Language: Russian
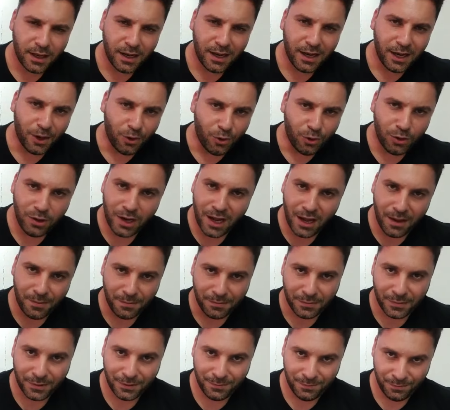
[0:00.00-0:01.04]

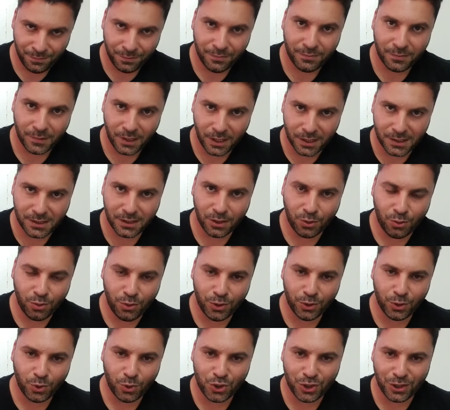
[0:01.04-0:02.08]
леолам. Есть
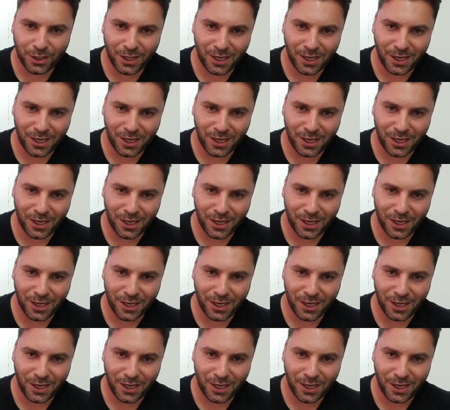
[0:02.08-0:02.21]
такое тоже